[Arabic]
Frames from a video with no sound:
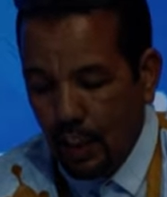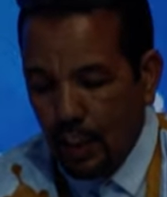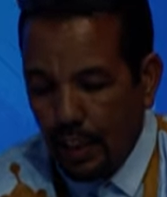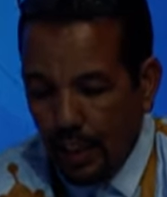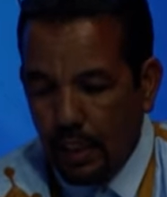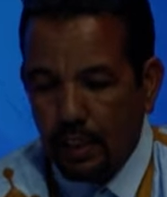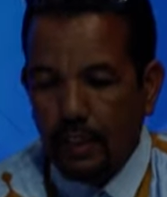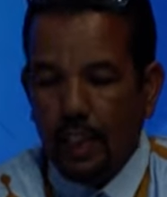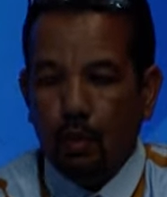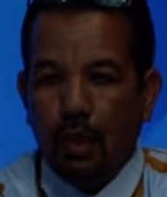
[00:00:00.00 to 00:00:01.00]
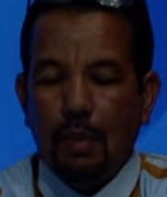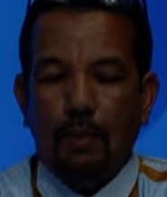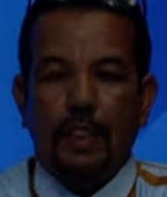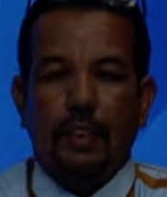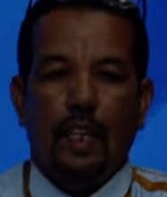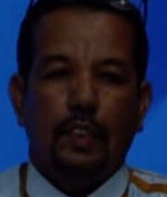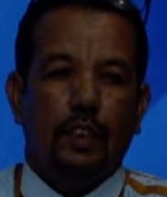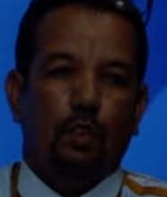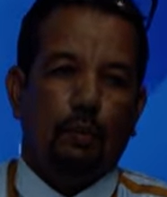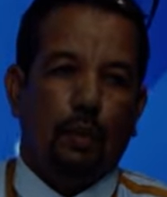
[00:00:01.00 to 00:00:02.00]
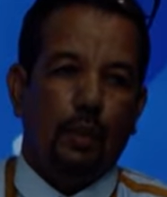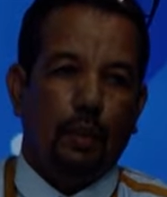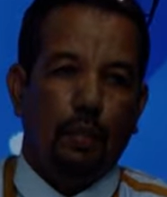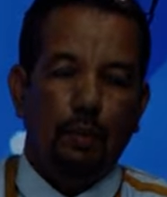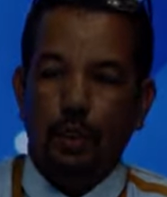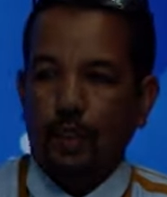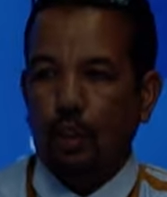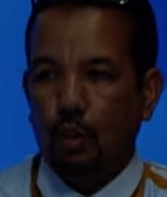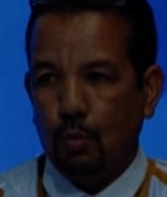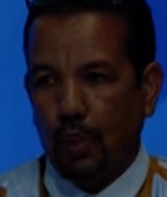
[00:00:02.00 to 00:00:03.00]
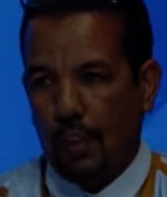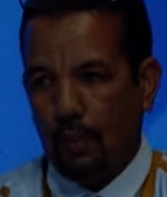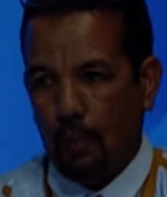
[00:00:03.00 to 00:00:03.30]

الان نحن امام اصلاح جديد ربما يسمى مدرسه الجمهوريه